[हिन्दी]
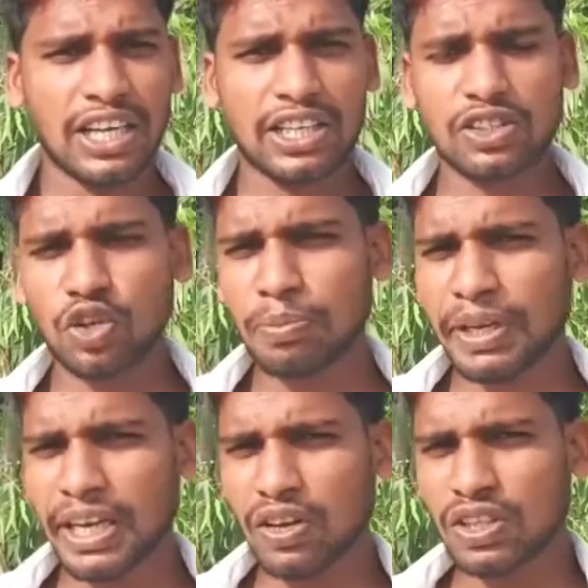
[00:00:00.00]
टिकटॉक में
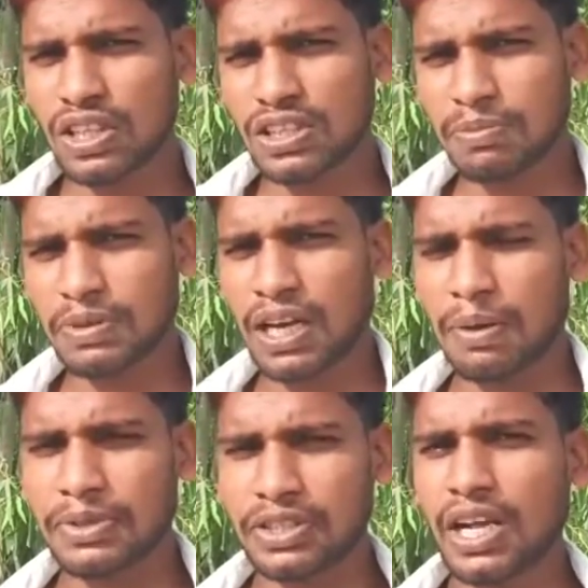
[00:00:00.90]
क्या होता था जब तक
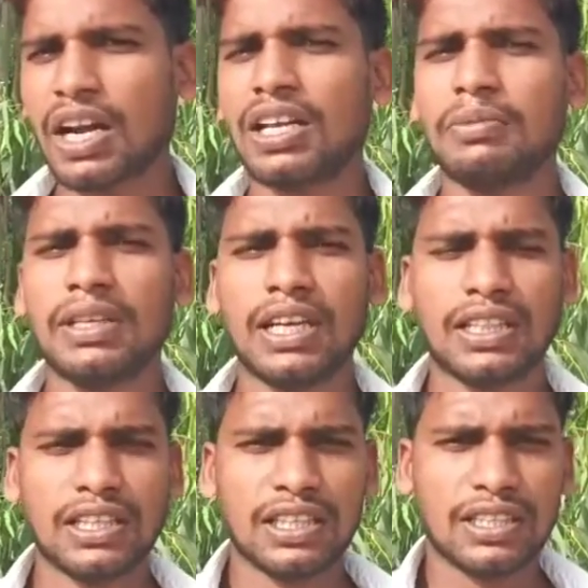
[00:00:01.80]
आप स्टार नहीं बन
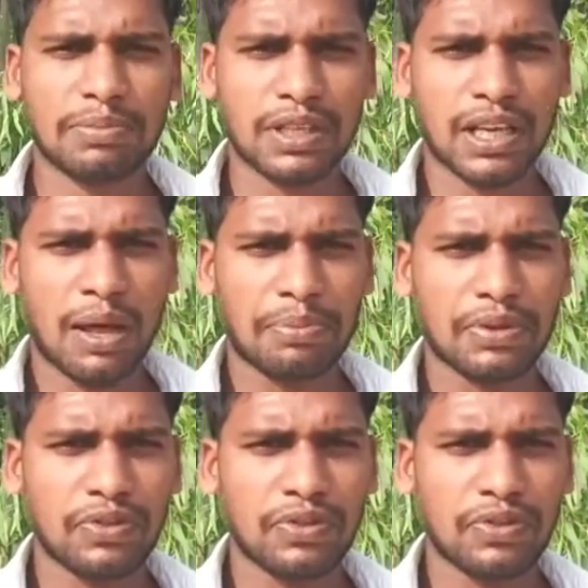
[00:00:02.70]
जाते थे जब तक आपकी